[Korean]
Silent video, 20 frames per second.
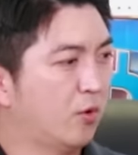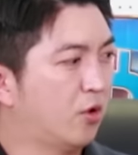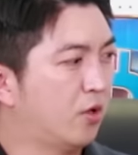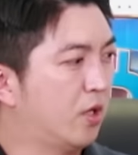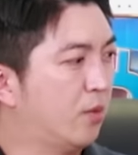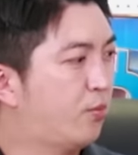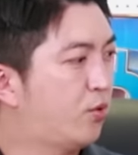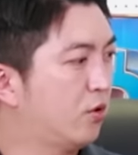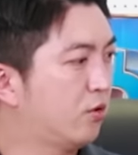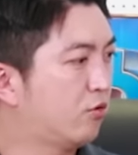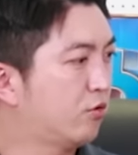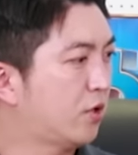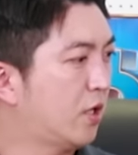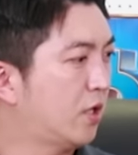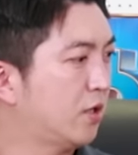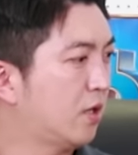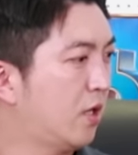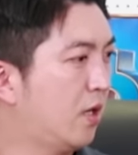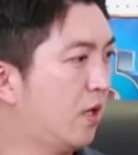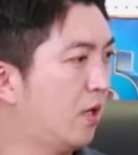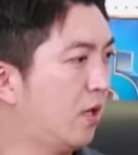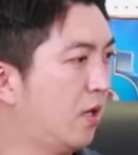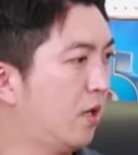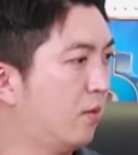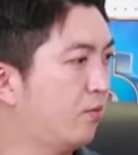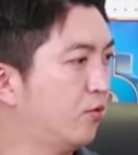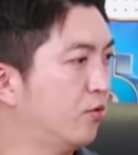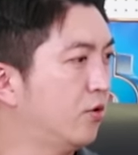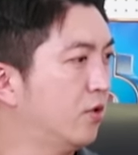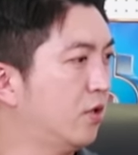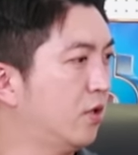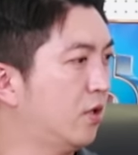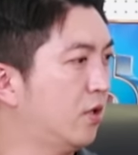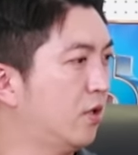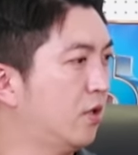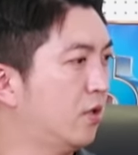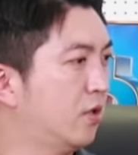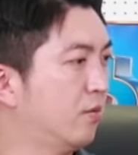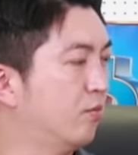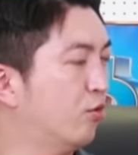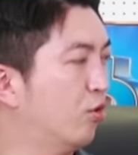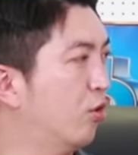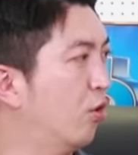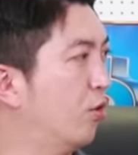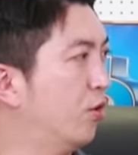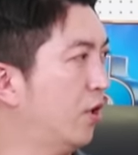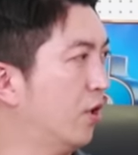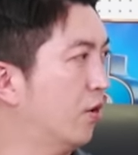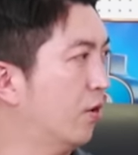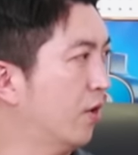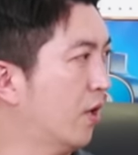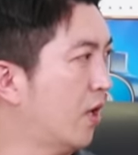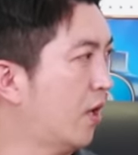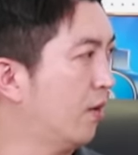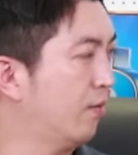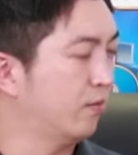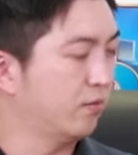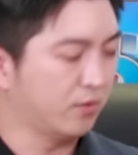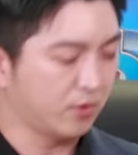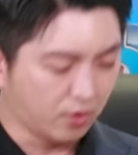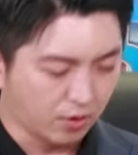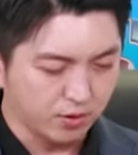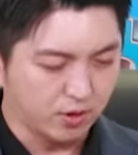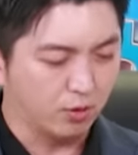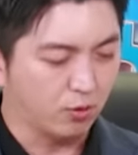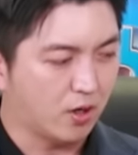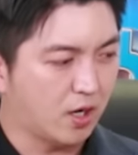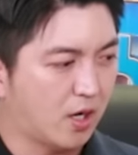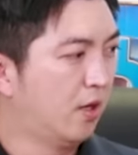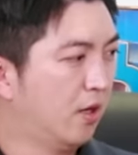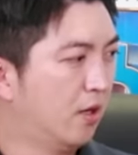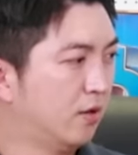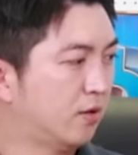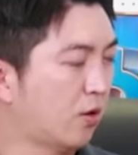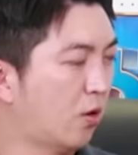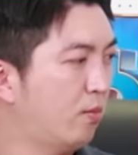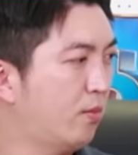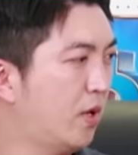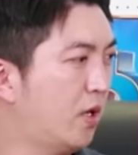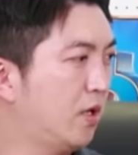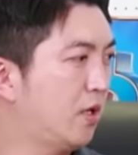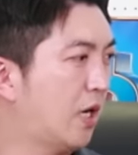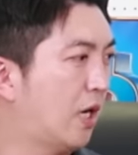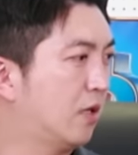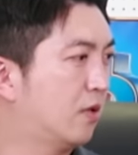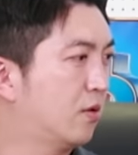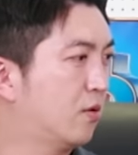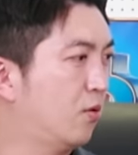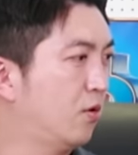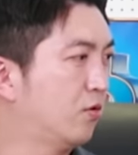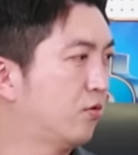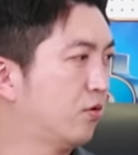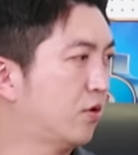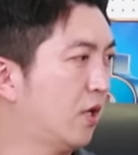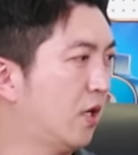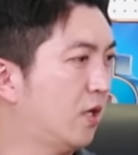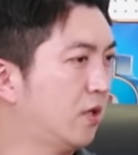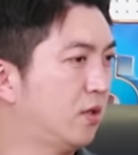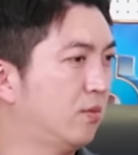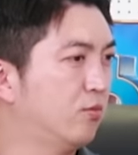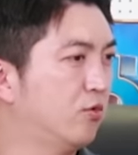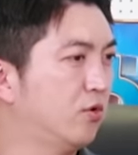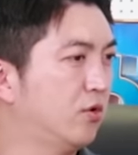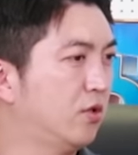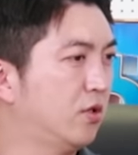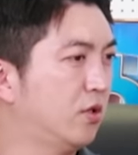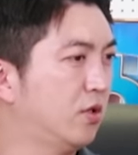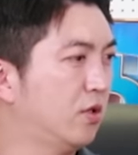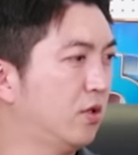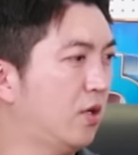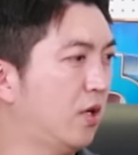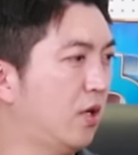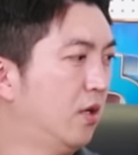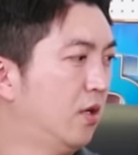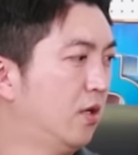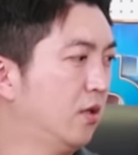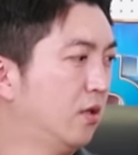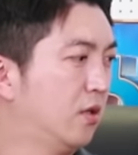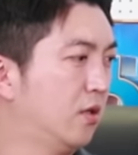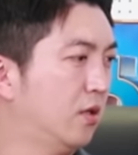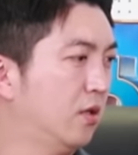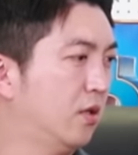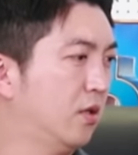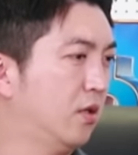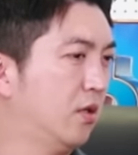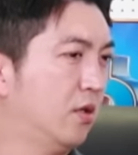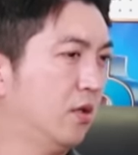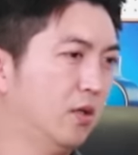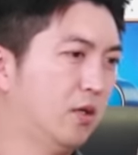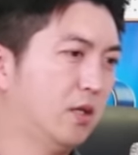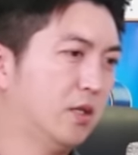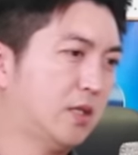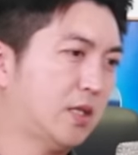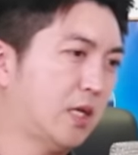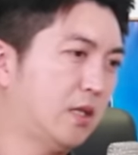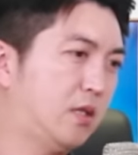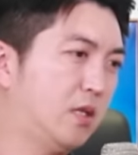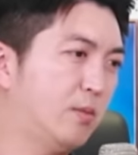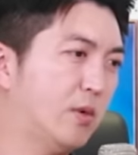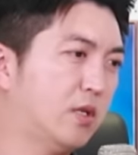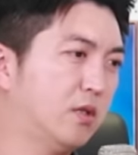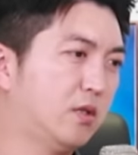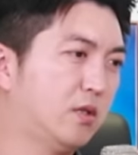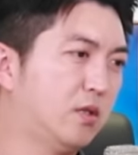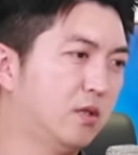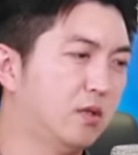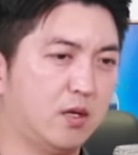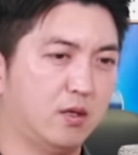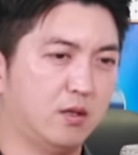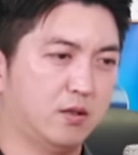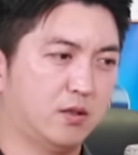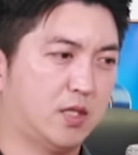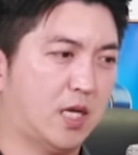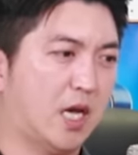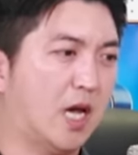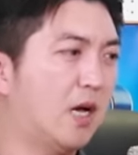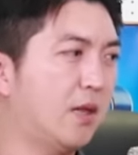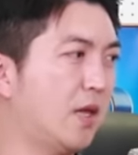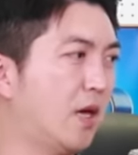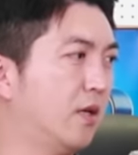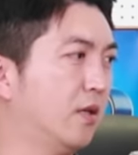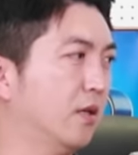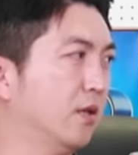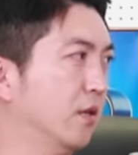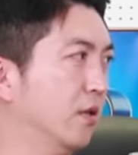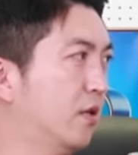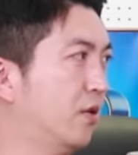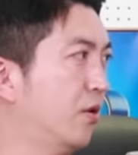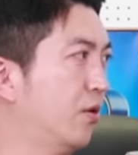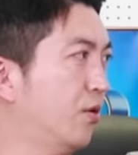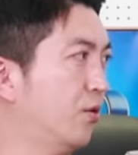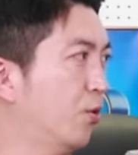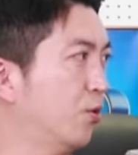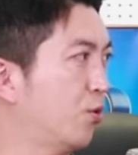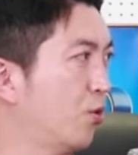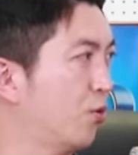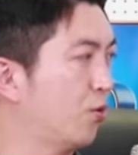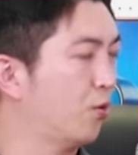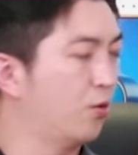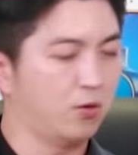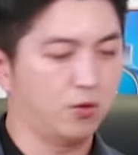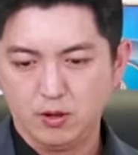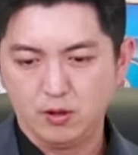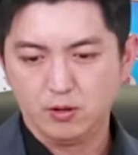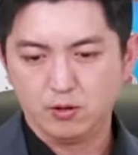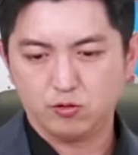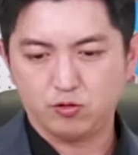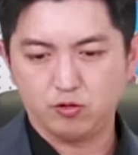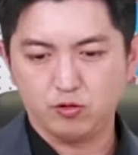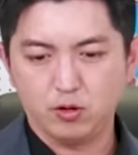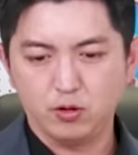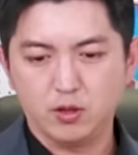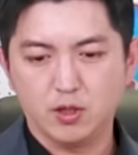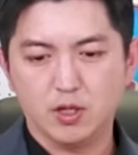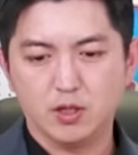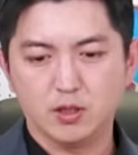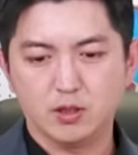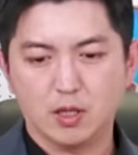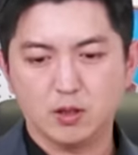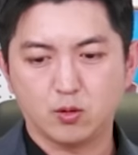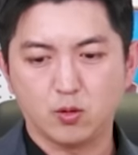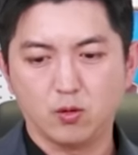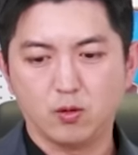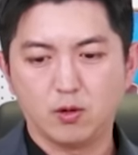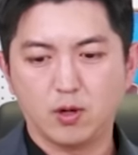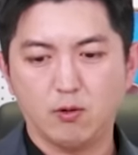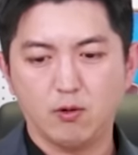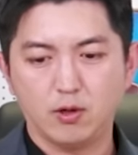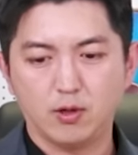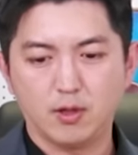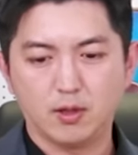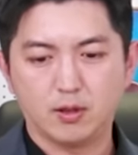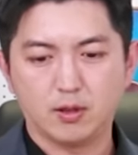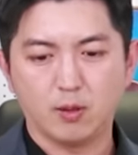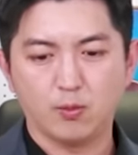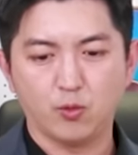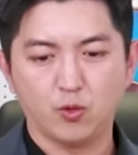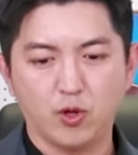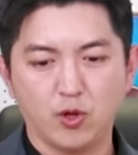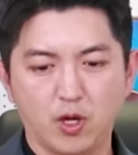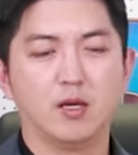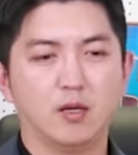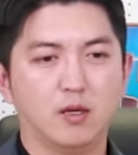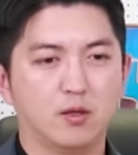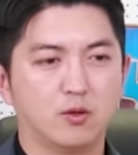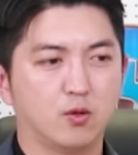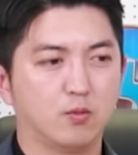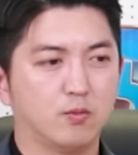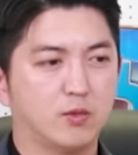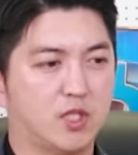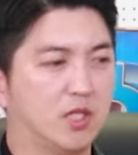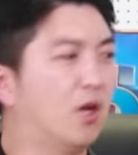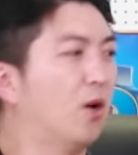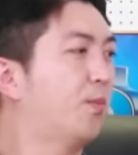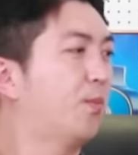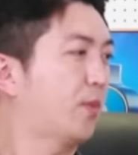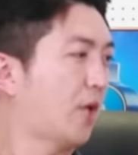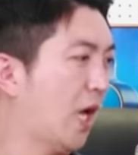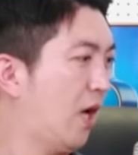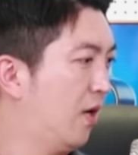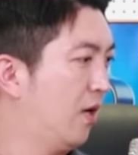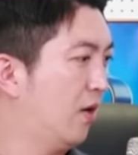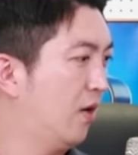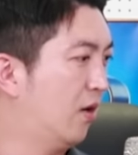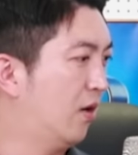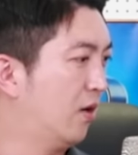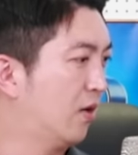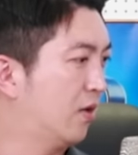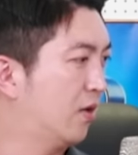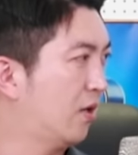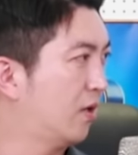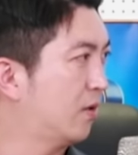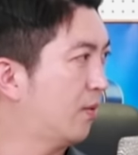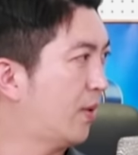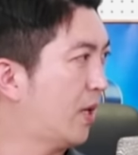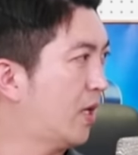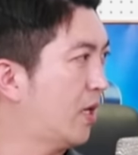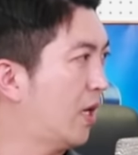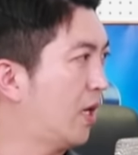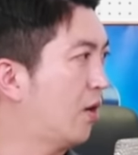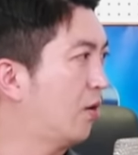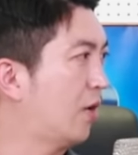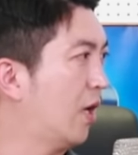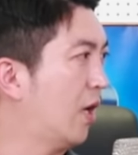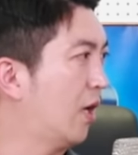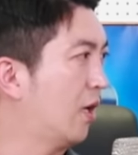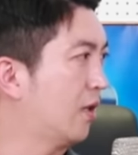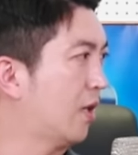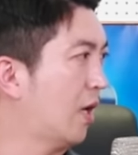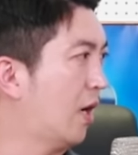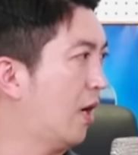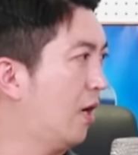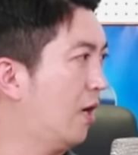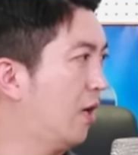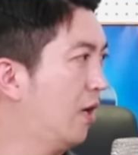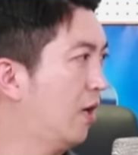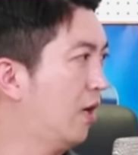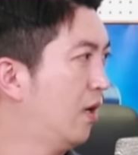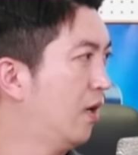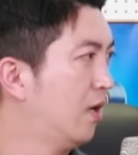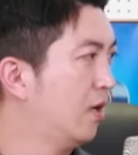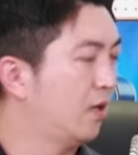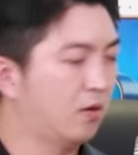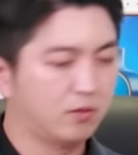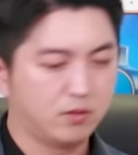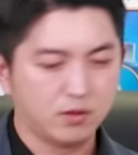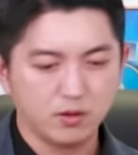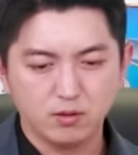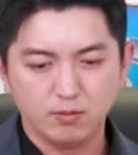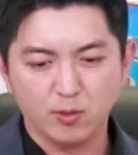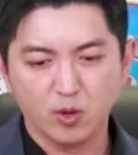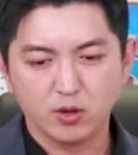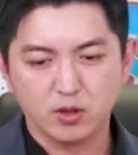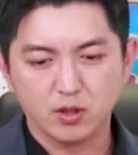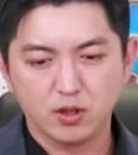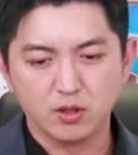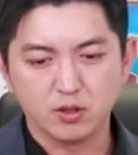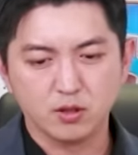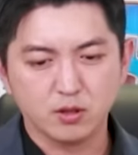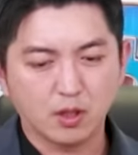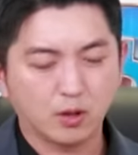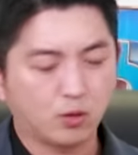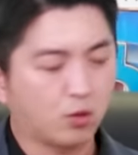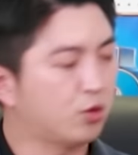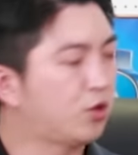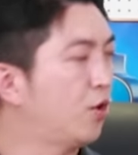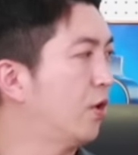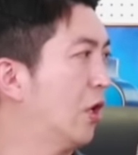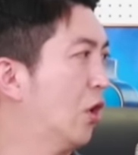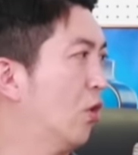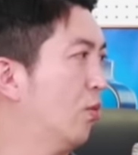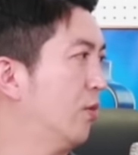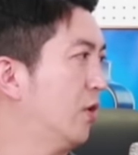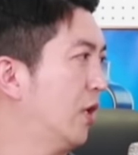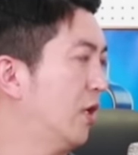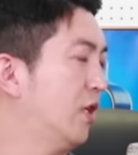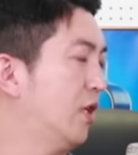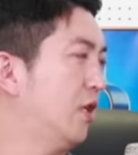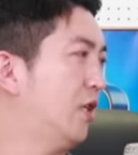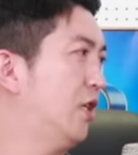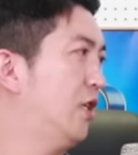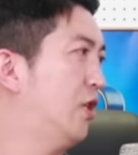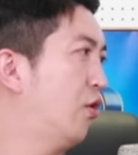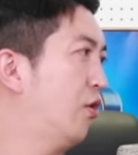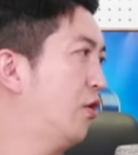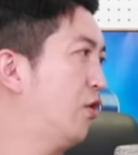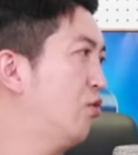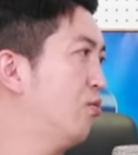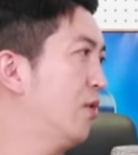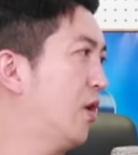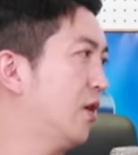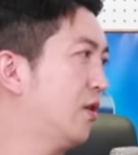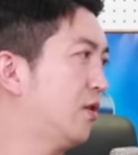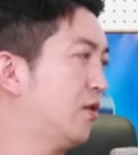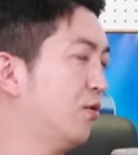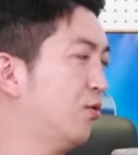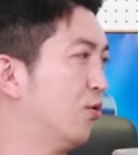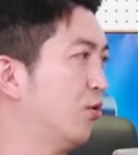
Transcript: 리플 투자자분들은 물론이거나 거기와 정말 이 알트코인 투자하신 분들의 그 센티멘트를 막 제한하는 그런 요소로 맞아요. 수년간 작동을 해왔기 때문에 좀 지겹다. 어, 어 그래서 맞아요. 빨리 해결돼야겠다. 네. 이런 증명 드는데 또 튀어나옵니다. 이더리움 아. 가지고